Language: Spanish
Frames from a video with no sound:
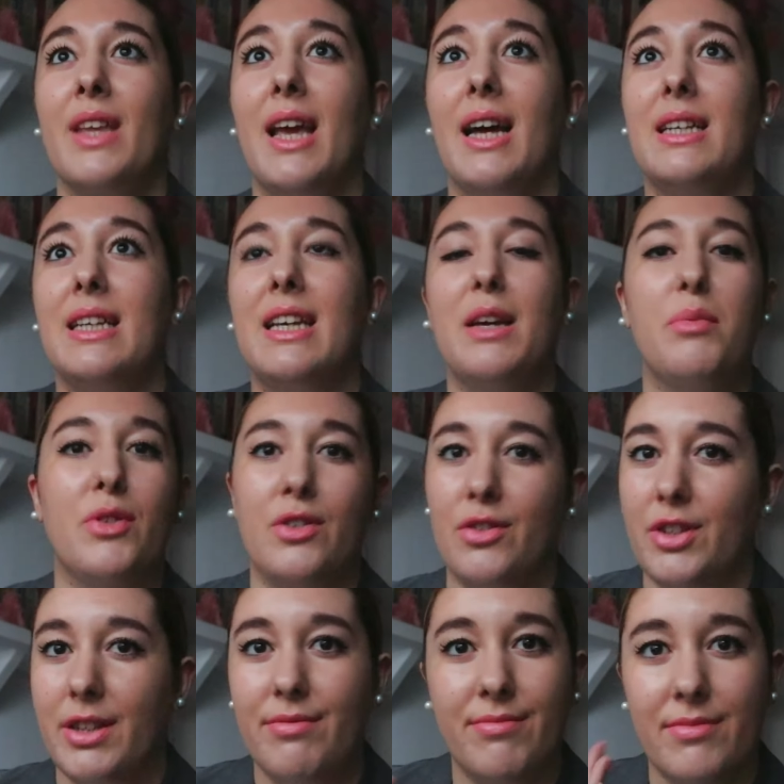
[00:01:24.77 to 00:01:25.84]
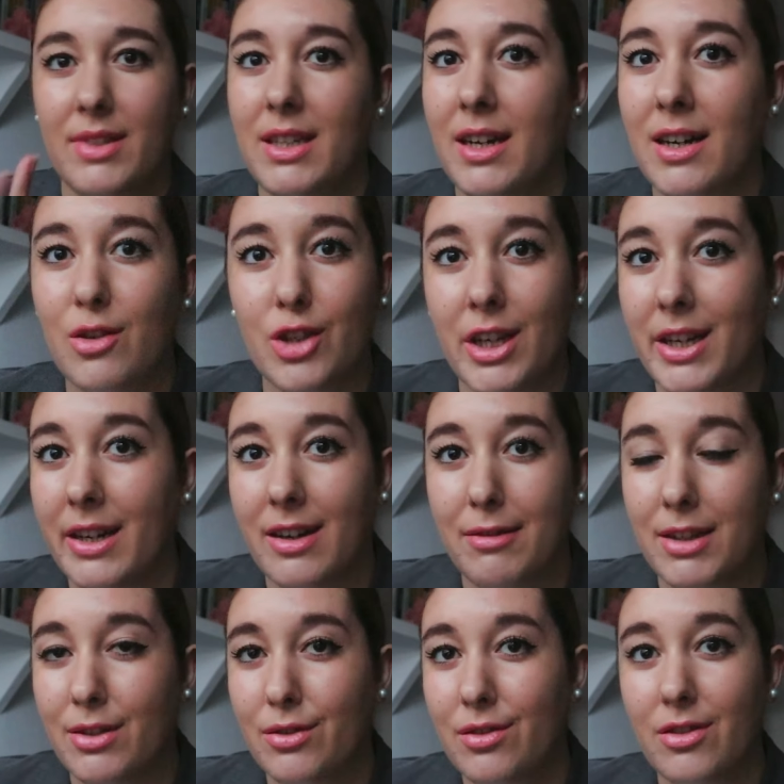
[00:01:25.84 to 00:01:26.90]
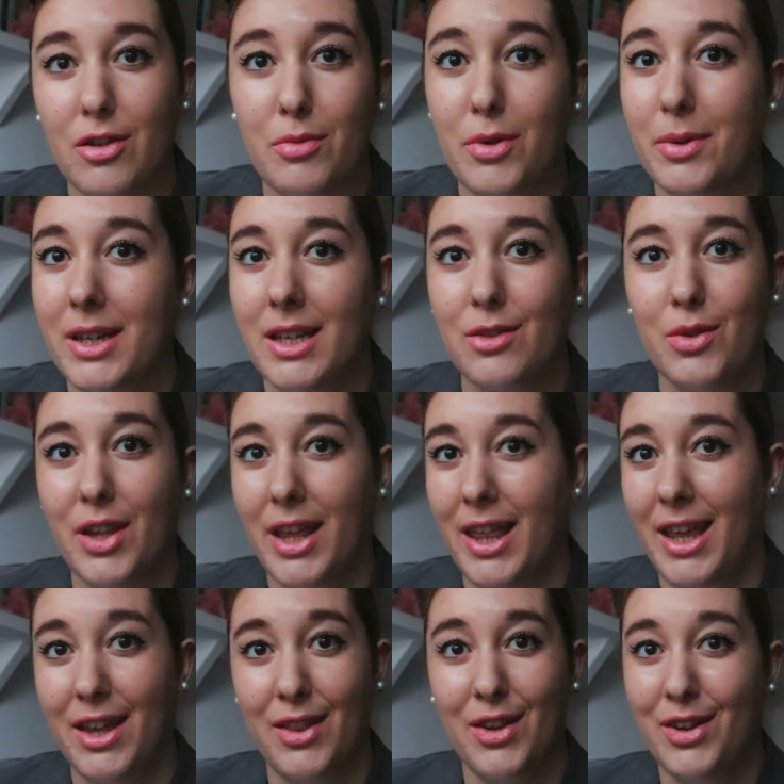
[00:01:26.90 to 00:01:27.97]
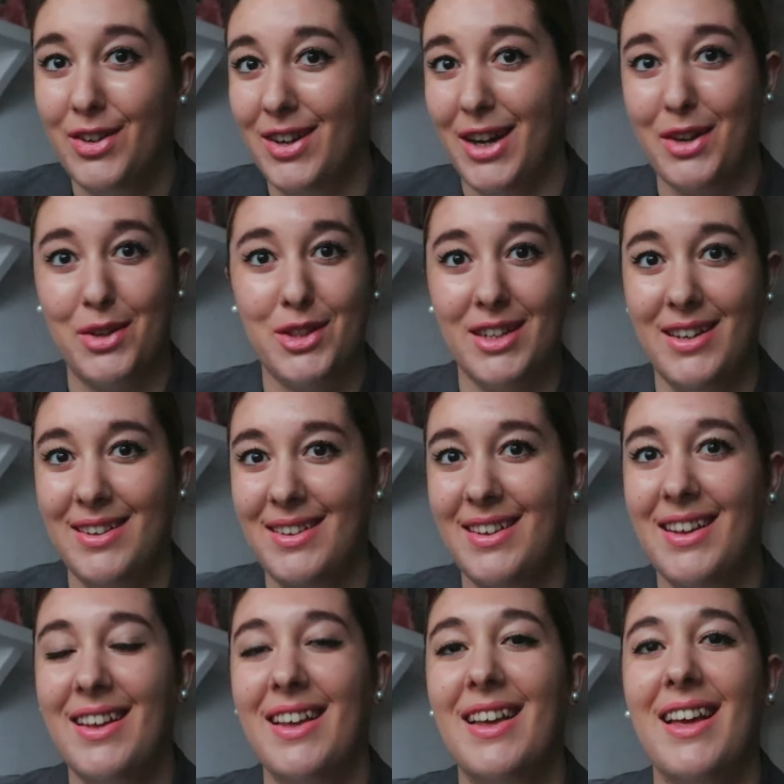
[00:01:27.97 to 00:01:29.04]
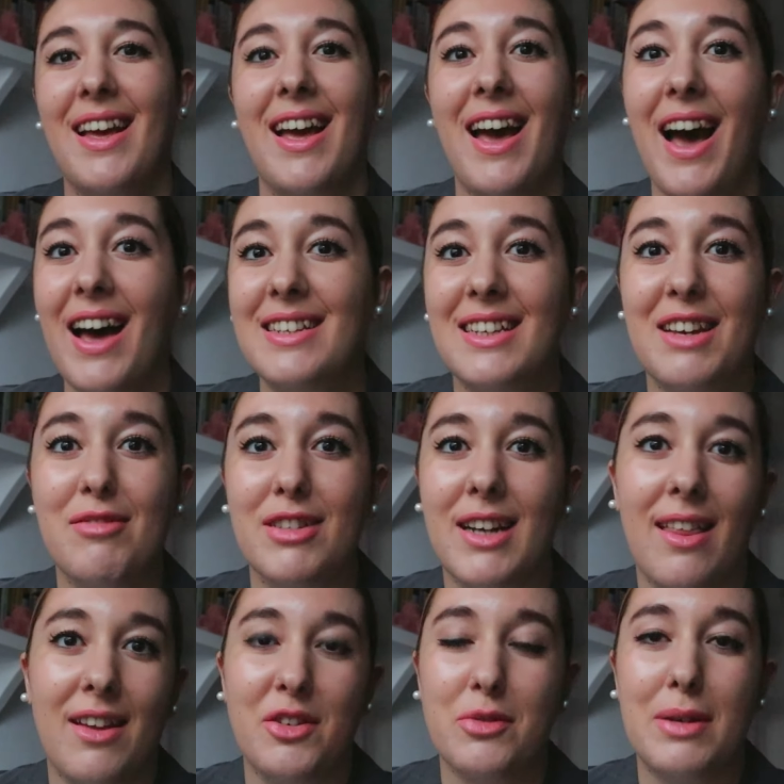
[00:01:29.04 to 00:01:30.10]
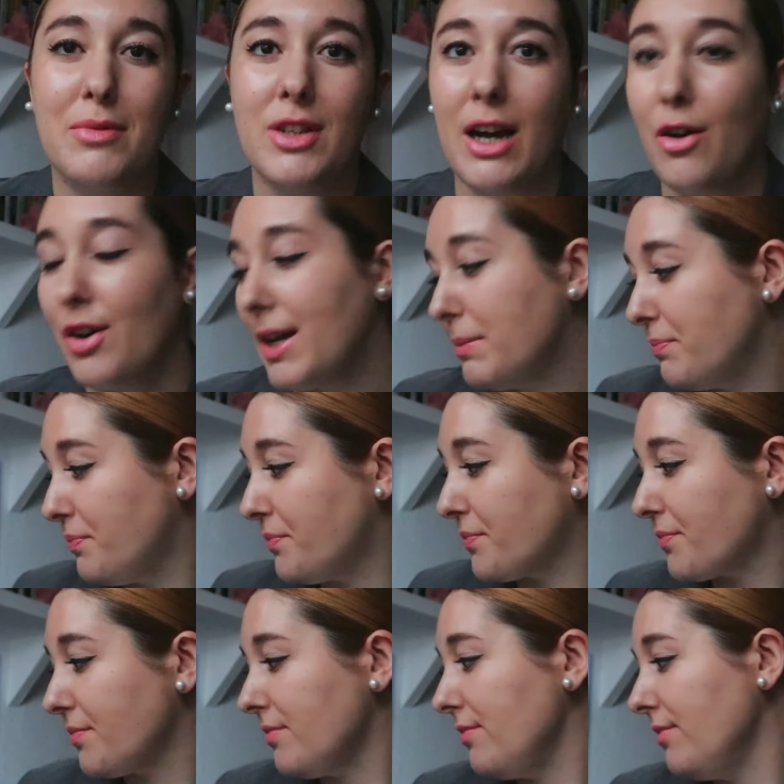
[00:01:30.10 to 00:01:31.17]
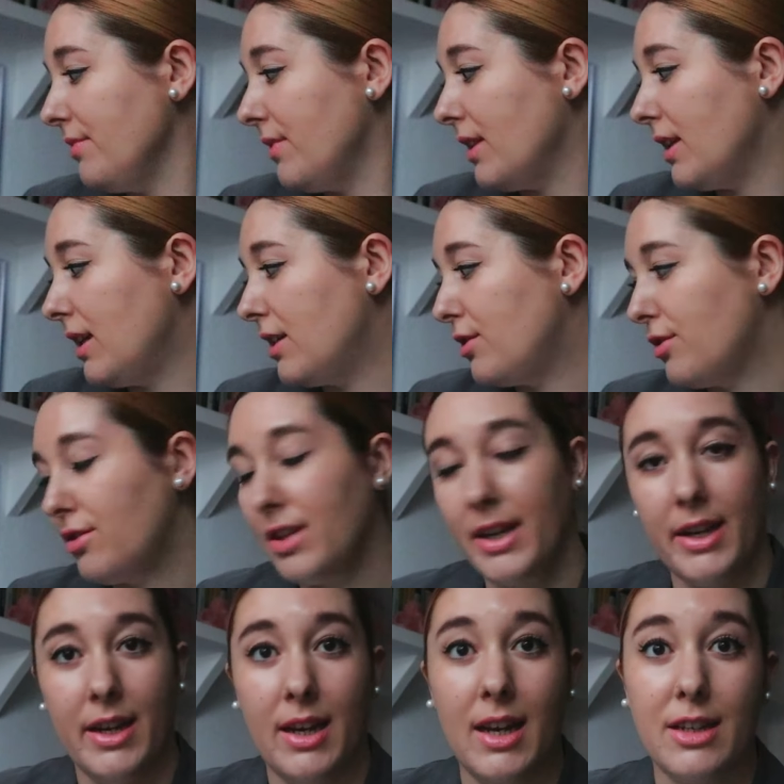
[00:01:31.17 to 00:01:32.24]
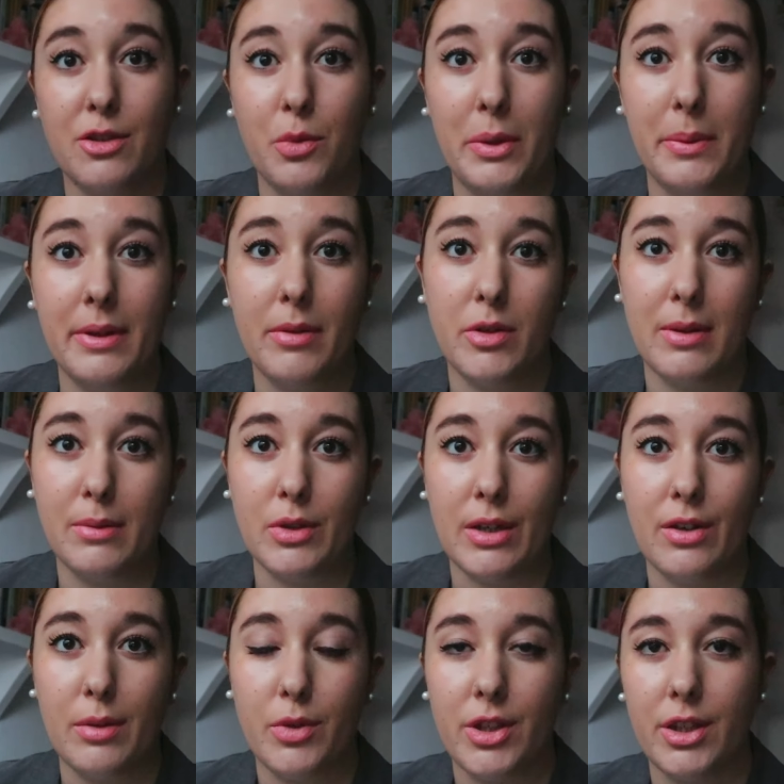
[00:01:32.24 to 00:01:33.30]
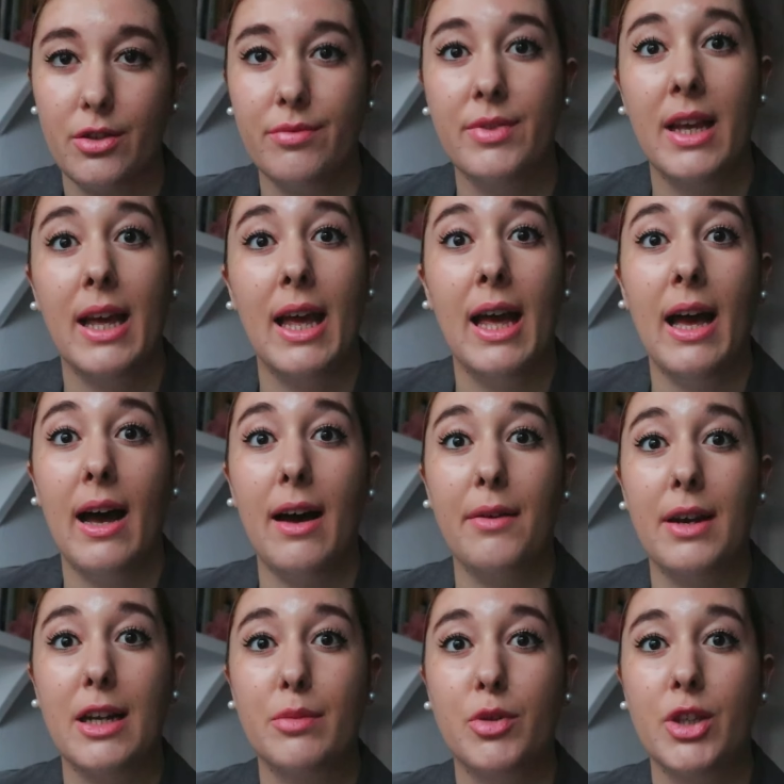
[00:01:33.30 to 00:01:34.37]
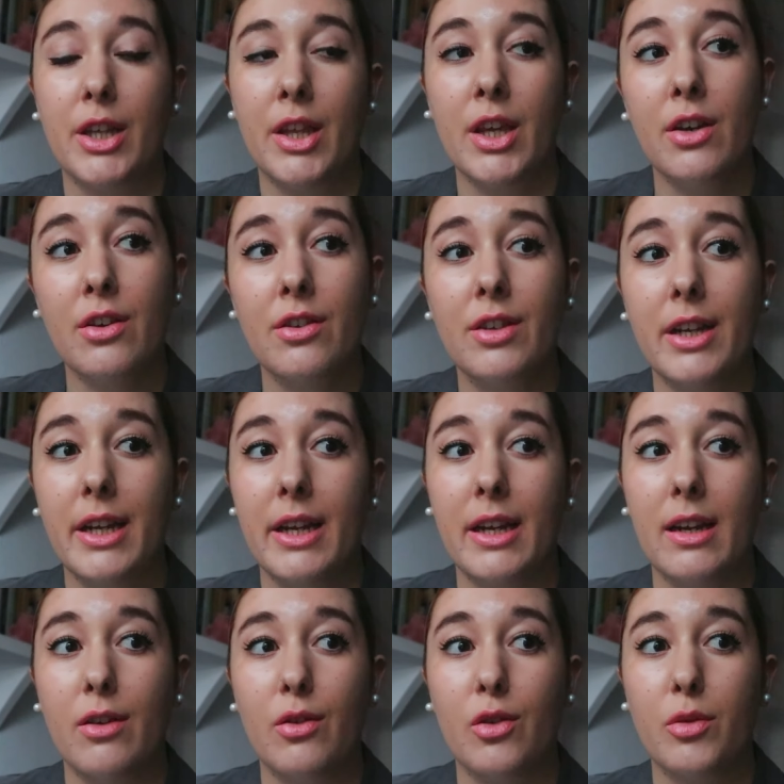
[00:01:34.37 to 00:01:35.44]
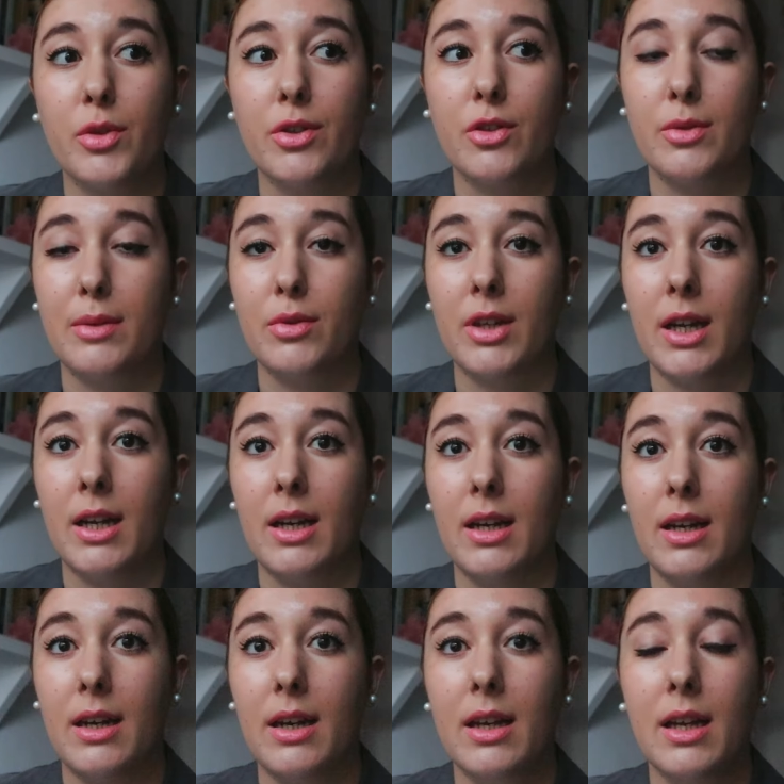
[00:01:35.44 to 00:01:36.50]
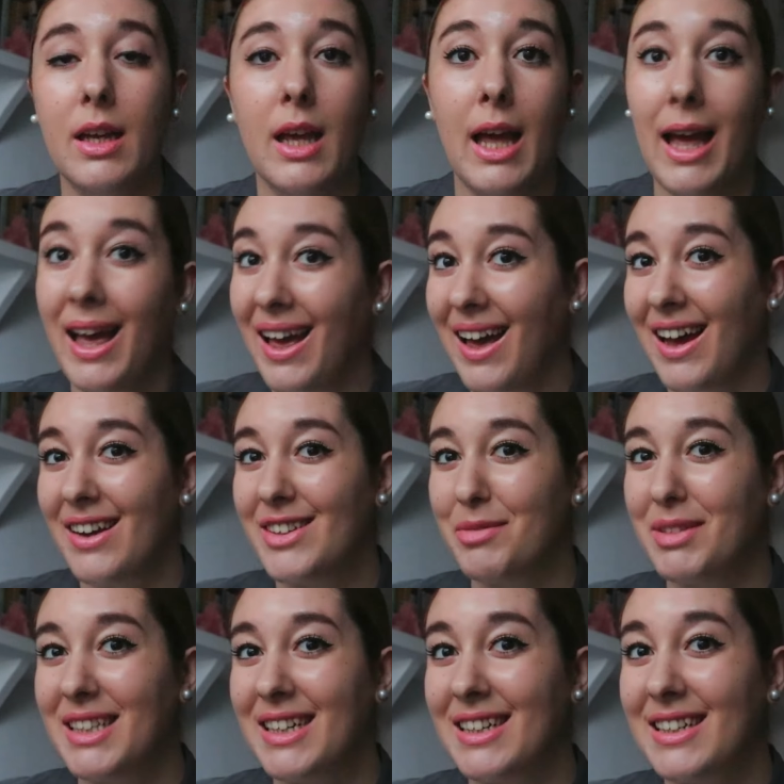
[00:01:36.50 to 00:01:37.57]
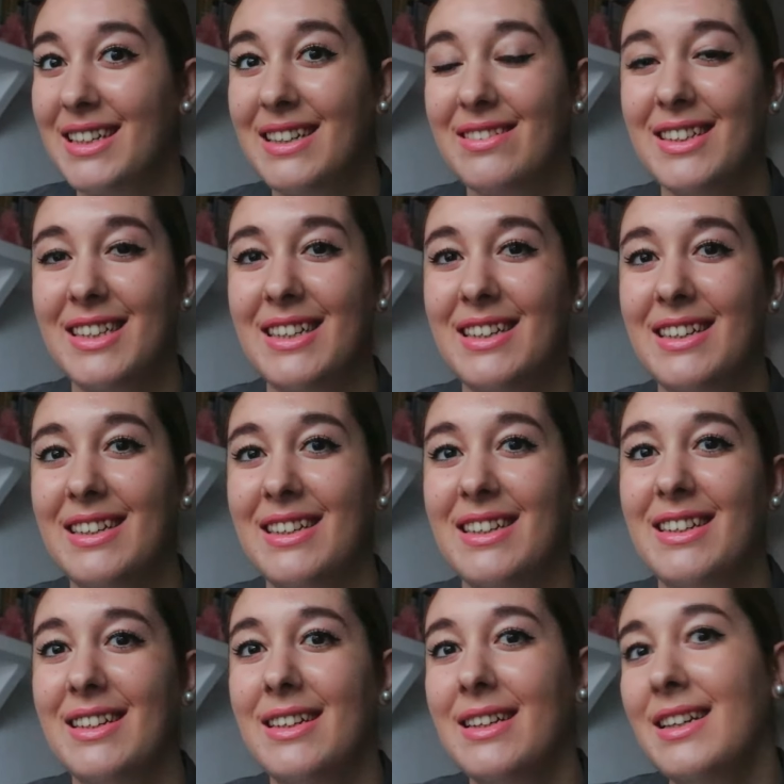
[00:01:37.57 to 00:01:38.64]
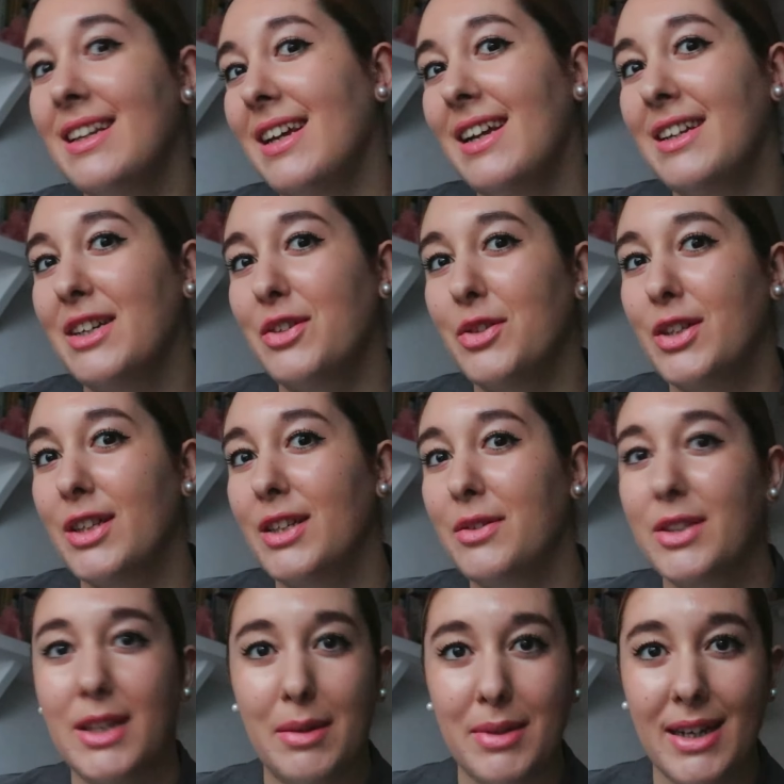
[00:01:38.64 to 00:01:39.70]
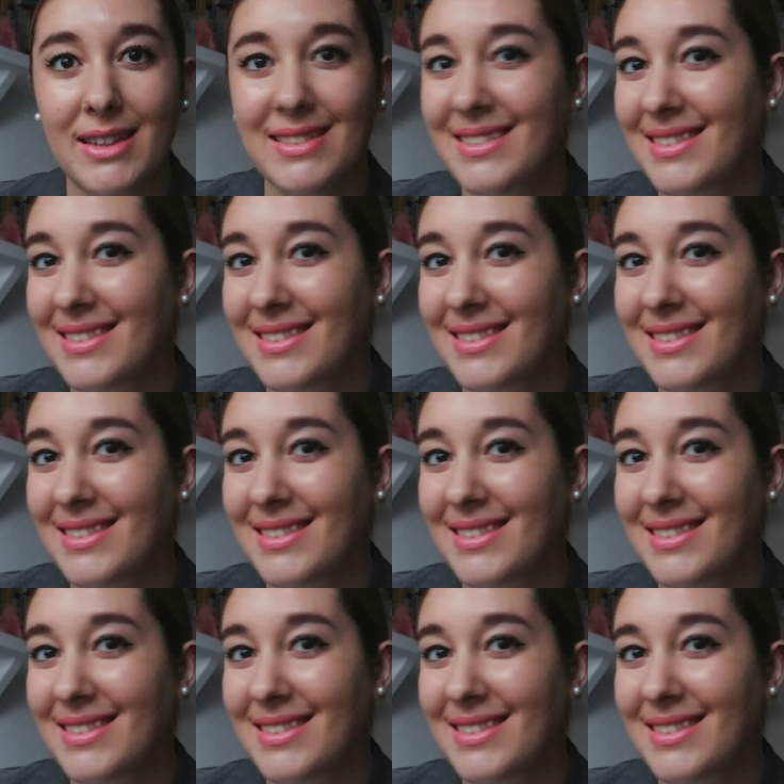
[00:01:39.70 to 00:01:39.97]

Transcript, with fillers: Así que pues no sé, ya os iré grabando como vaya sucediendo la cosa. Así que pues nada, nos vamos ahora, que son eh, las 9, nos vamos ahora pues eso, a ver la exposición y luego pues nos vamos a, al hospital a ver al, al hijo de nuestra amiga.